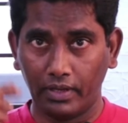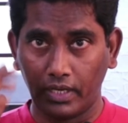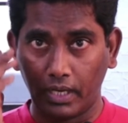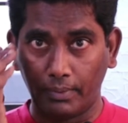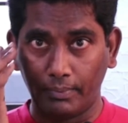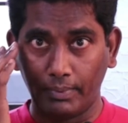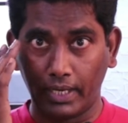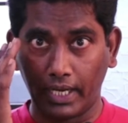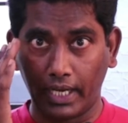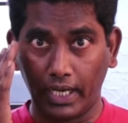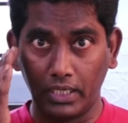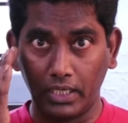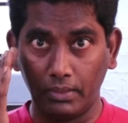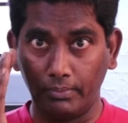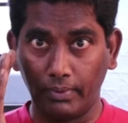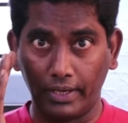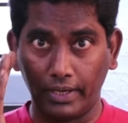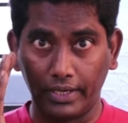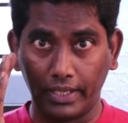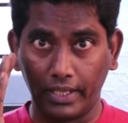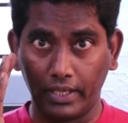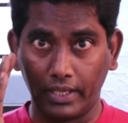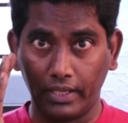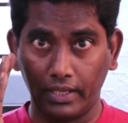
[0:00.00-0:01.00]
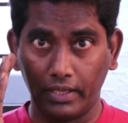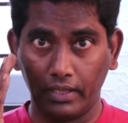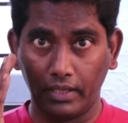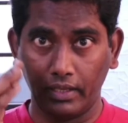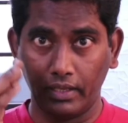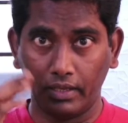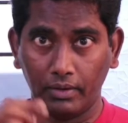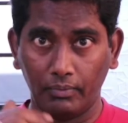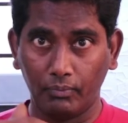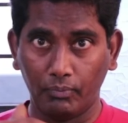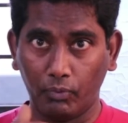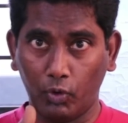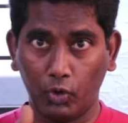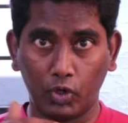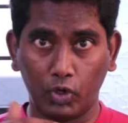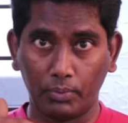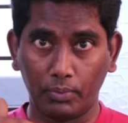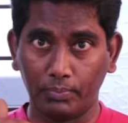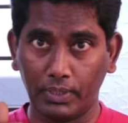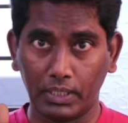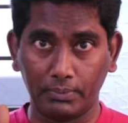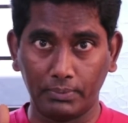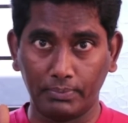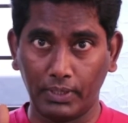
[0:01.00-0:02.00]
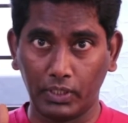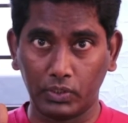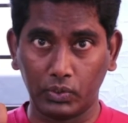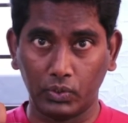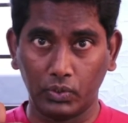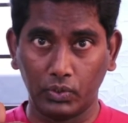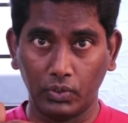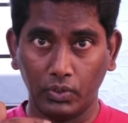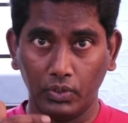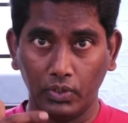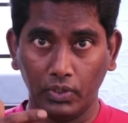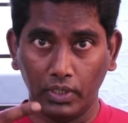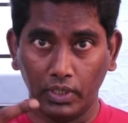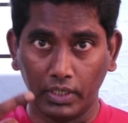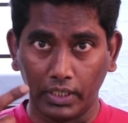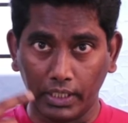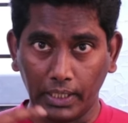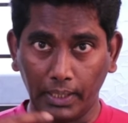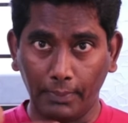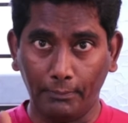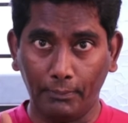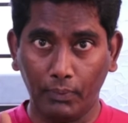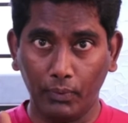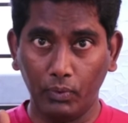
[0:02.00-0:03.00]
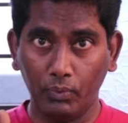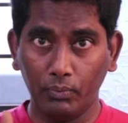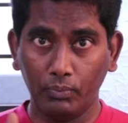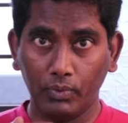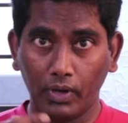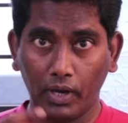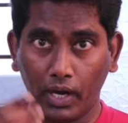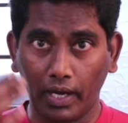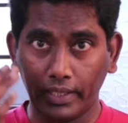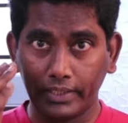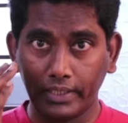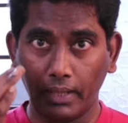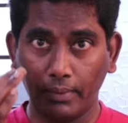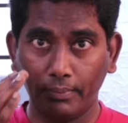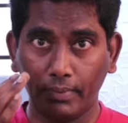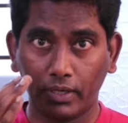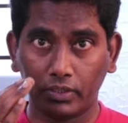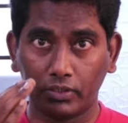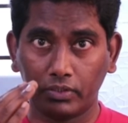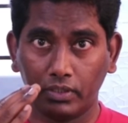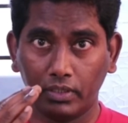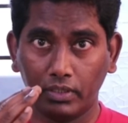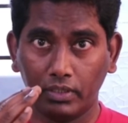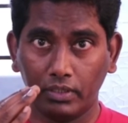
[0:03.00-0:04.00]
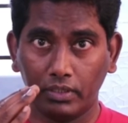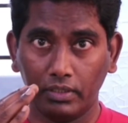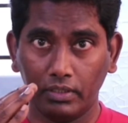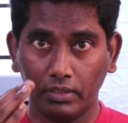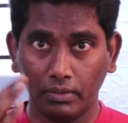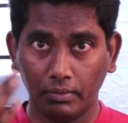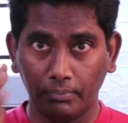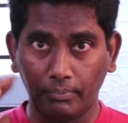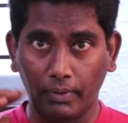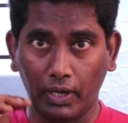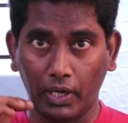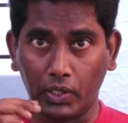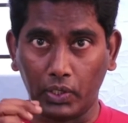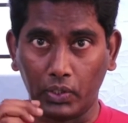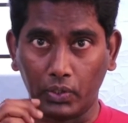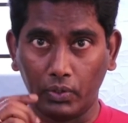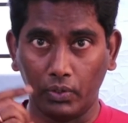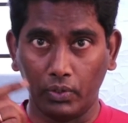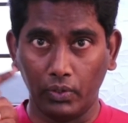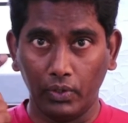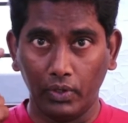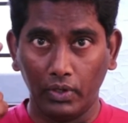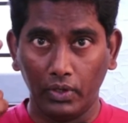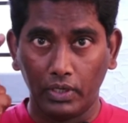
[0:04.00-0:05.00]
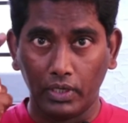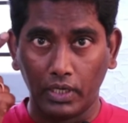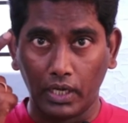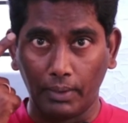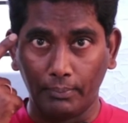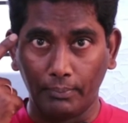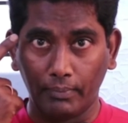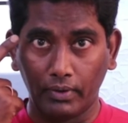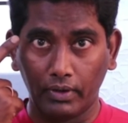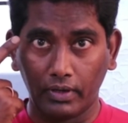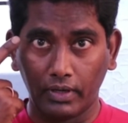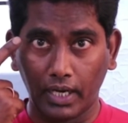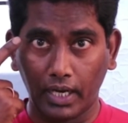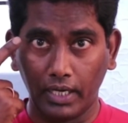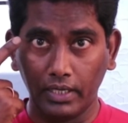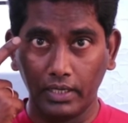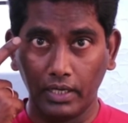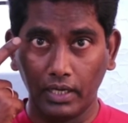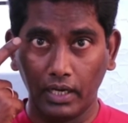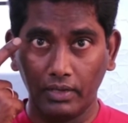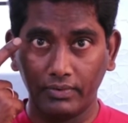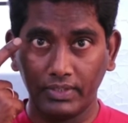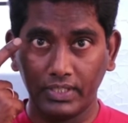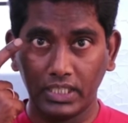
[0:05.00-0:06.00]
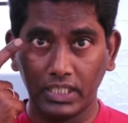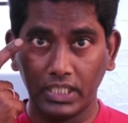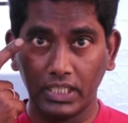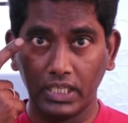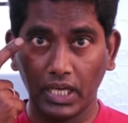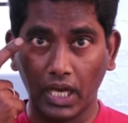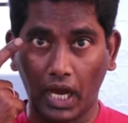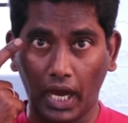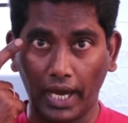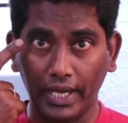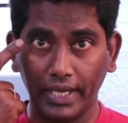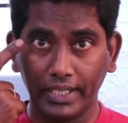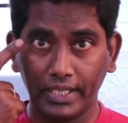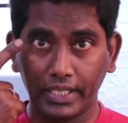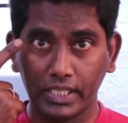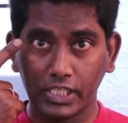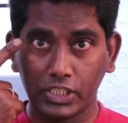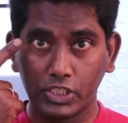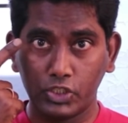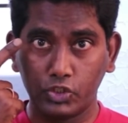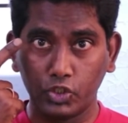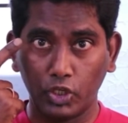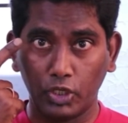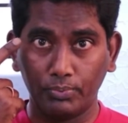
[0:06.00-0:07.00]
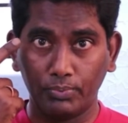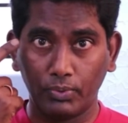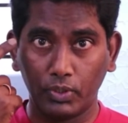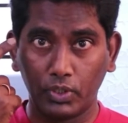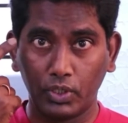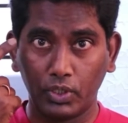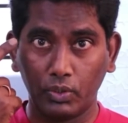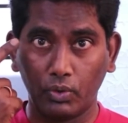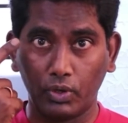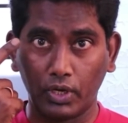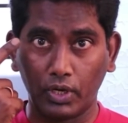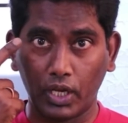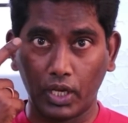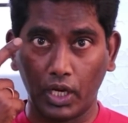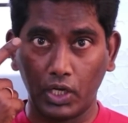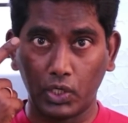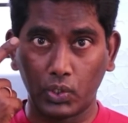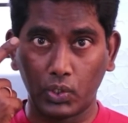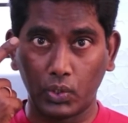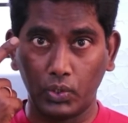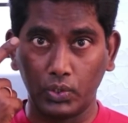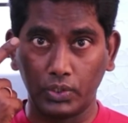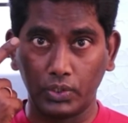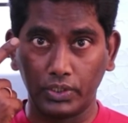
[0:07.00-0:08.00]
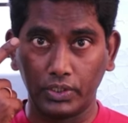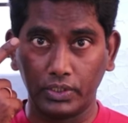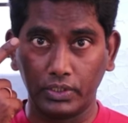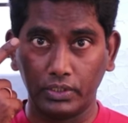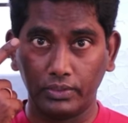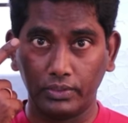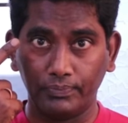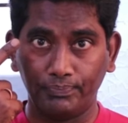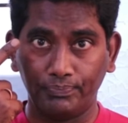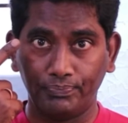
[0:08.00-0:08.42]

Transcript: நம்ம கண் மாதிரியே போன்றப்போ அதை பார்த்தோம் இப்போவும் அதே மாதிரி தான் பார்க்குறோம் நம்ம கண்ணில் வந்து ஐரஸ் ஜொலி போட்டு ஒரு கண்ட்ரோல் இருக்குது